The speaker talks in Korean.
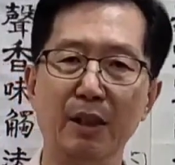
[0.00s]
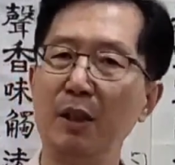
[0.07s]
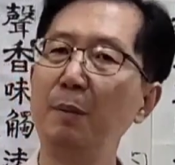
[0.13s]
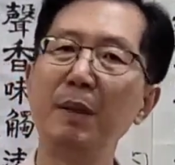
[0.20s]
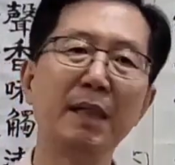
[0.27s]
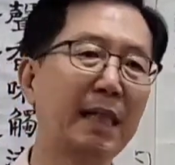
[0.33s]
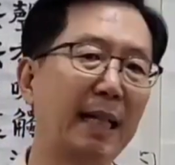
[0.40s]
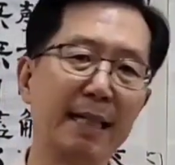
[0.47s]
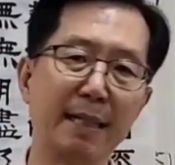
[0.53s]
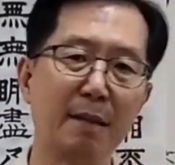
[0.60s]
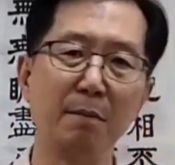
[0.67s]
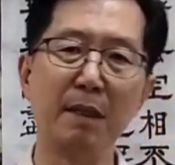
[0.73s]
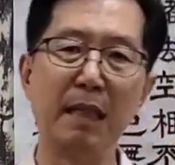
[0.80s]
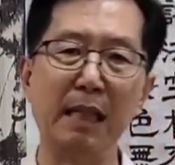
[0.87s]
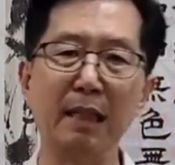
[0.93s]
쉽지가
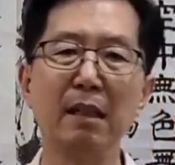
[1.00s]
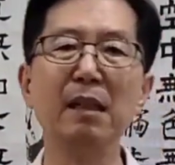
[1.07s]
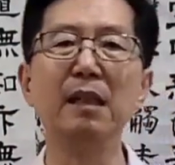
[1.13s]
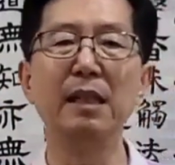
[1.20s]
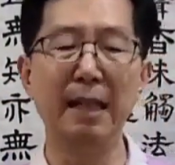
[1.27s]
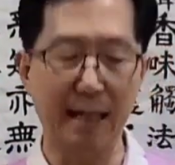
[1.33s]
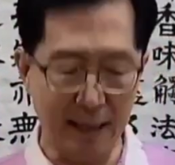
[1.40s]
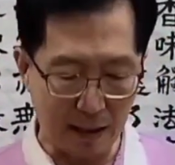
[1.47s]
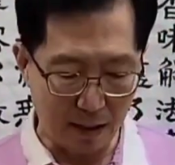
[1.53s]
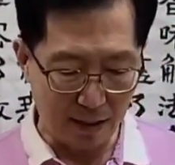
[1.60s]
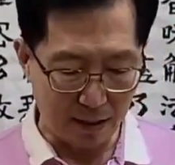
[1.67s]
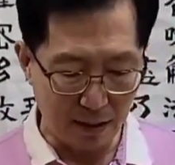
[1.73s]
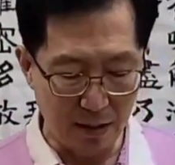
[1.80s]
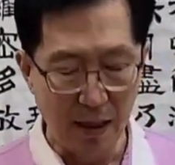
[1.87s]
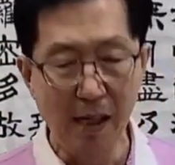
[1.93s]
않습니다. 이걸
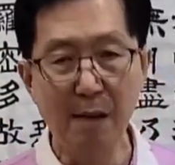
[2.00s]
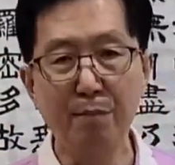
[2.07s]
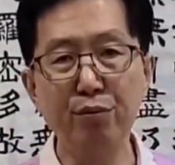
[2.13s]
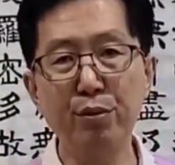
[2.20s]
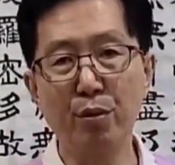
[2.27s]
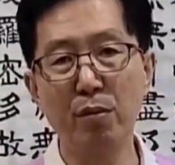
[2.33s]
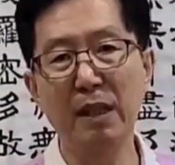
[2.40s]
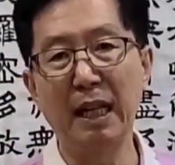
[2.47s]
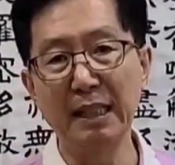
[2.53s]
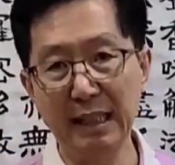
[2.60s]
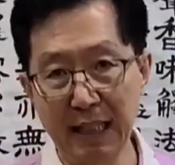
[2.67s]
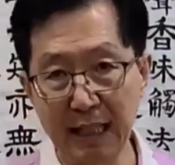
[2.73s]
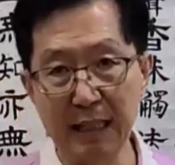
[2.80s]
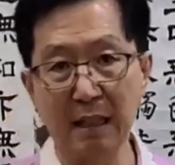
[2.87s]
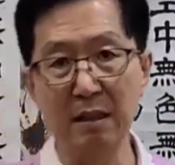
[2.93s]
이해한다는 것은 불교를 다
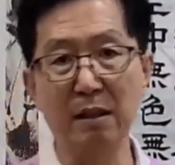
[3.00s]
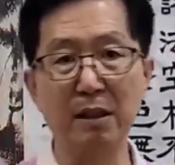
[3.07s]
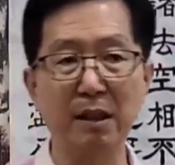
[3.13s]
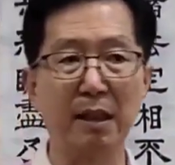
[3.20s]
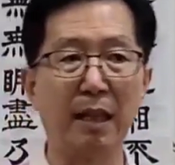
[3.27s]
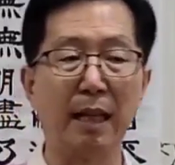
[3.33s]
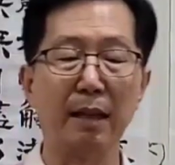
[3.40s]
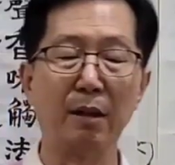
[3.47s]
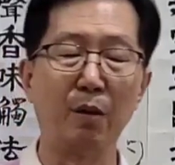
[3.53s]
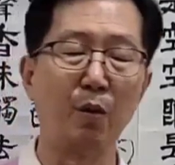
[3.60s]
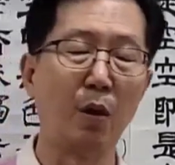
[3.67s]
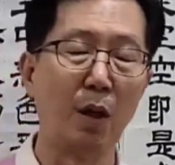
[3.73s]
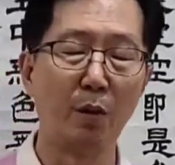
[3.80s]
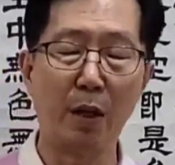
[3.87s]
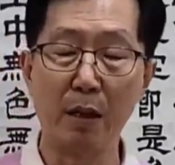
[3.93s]
이해한다는 것이게 됐
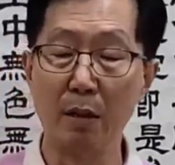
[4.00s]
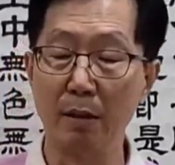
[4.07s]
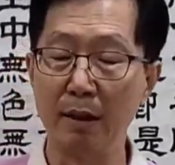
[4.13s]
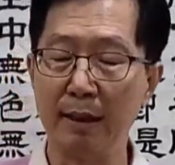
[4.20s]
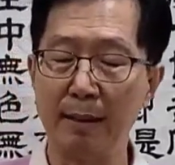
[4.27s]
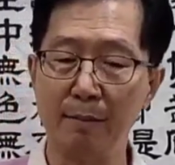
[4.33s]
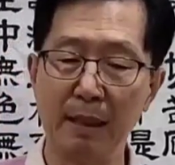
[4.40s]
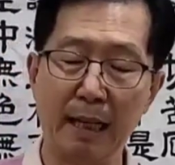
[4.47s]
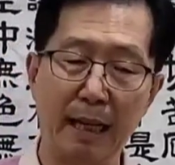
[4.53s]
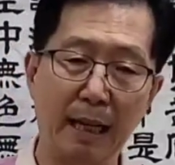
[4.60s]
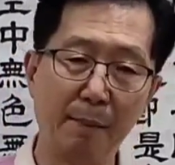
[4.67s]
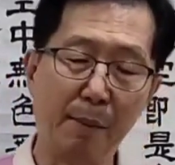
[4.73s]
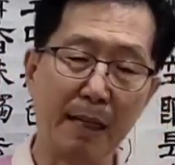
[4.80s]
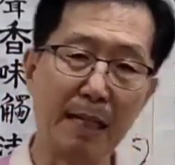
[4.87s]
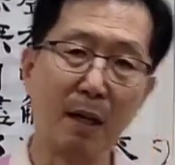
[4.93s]
되는 거기
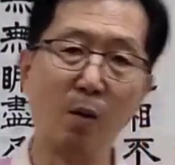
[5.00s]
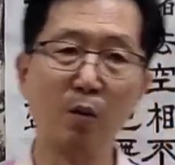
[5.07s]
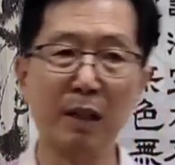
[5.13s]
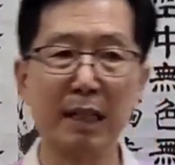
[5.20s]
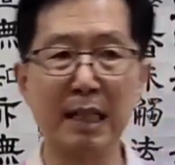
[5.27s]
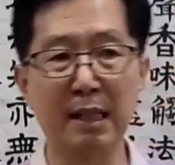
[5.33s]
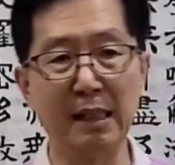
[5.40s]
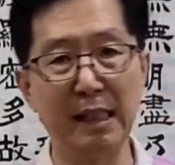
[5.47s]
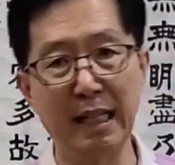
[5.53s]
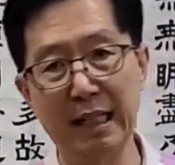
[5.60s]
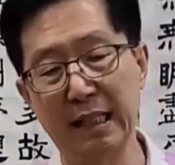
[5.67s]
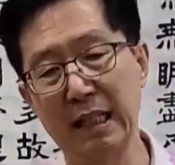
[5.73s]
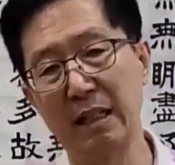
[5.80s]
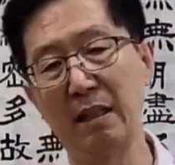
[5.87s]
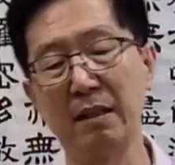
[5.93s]
때문에 반야공사상을
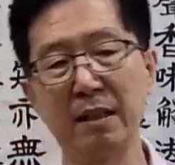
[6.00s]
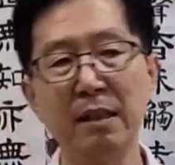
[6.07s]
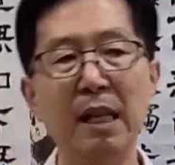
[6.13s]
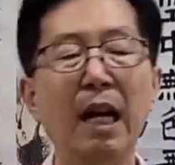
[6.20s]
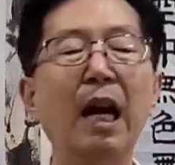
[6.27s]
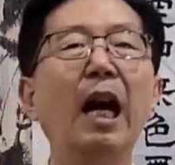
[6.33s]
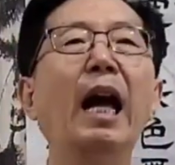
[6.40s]
얘기한다는 것은